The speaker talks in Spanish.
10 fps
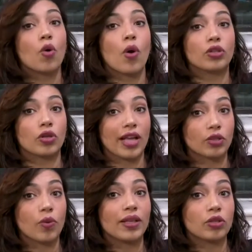Cuando
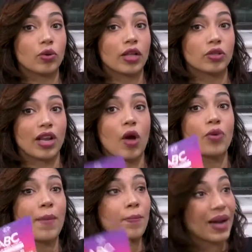ya tú vendes tus redes sociales a
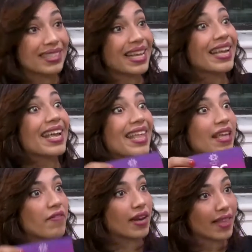una empresa que
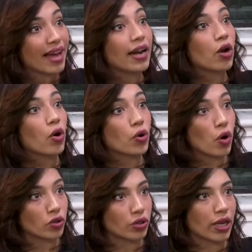de verdad
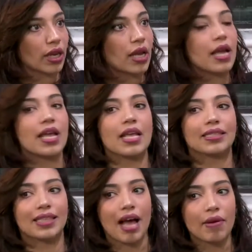reconoce y
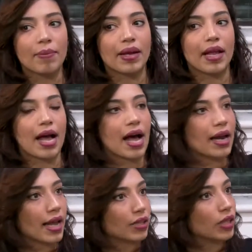sabe
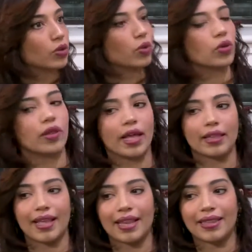manejar ese asunto
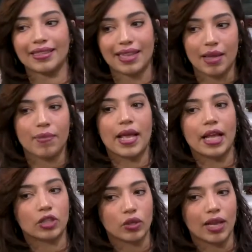de,
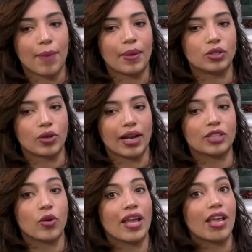seguimiento de las personas
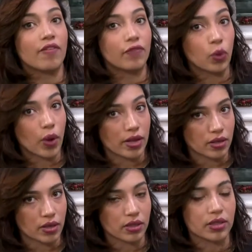que son
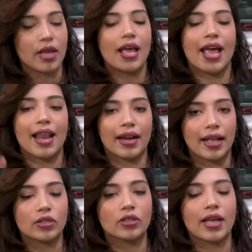influencers en las
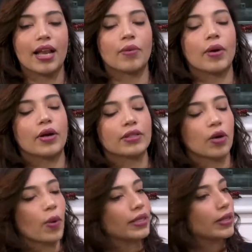redes sociales, bueno,
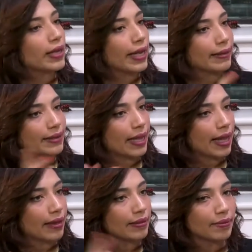te cuenta que te
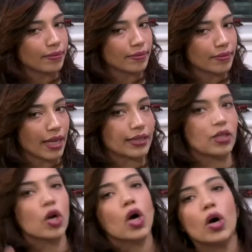dan te
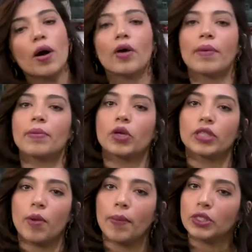dicen, no, ahora mismo no
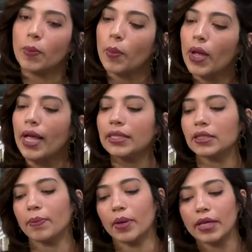tenemos
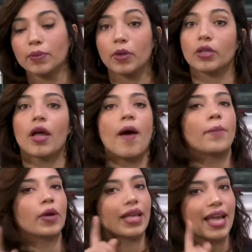presupuesto por esto,
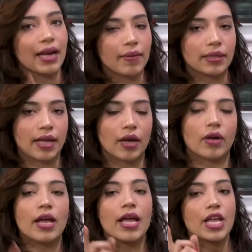porque ya
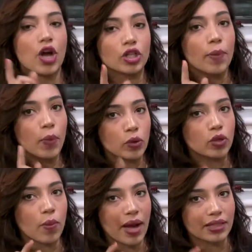revisaron. Y otro
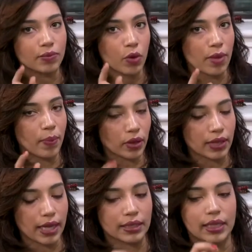punto más muy
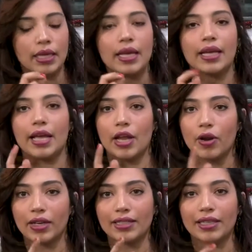importante que
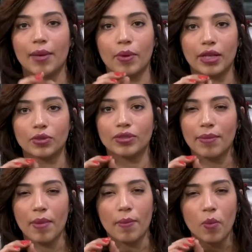quiero resaltar, porque es un
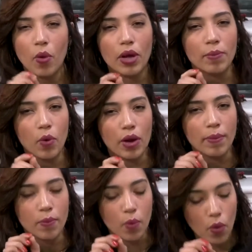tema muy, muy,
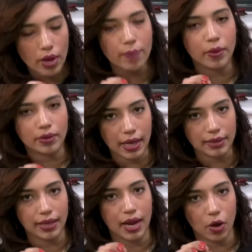muy
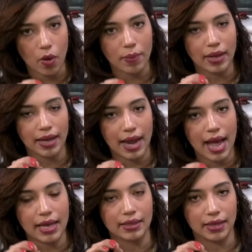importante, la compra de
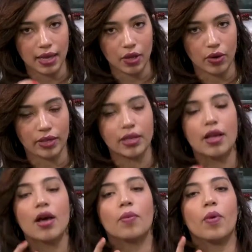likes y seguidores.
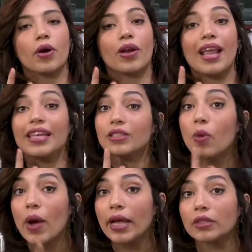Bueno, les
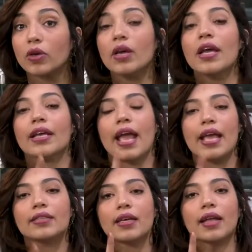cuento que
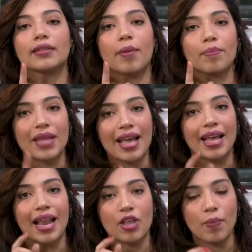Instagram también
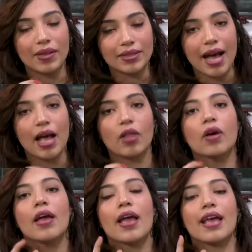el año
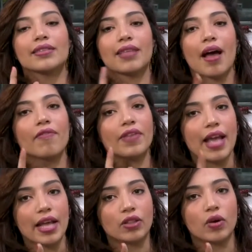pasado está
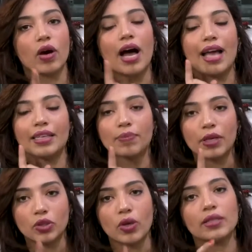viendo a esas
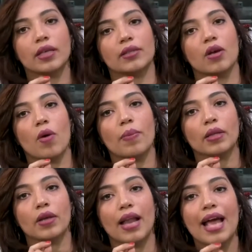personas que están
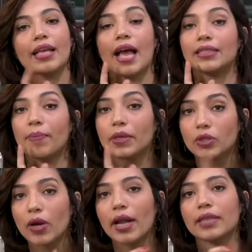comprando likes a esas
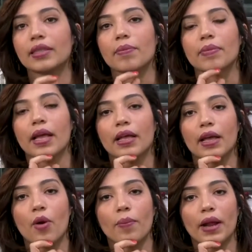personas que están
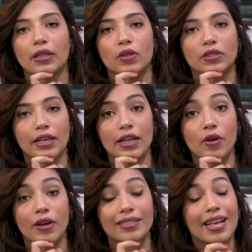eh, comprando
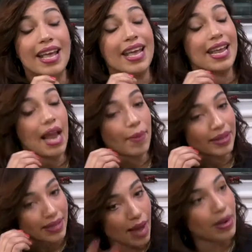seguidores, y
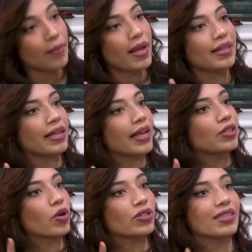lamentablemente
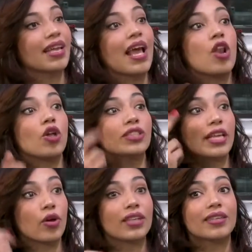entonces los
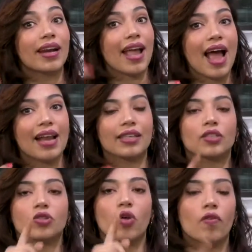seguidores
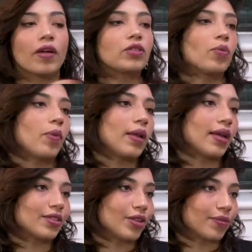reales no ven tu
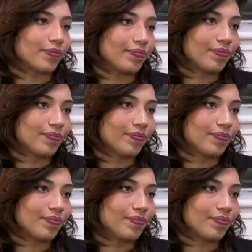publicación.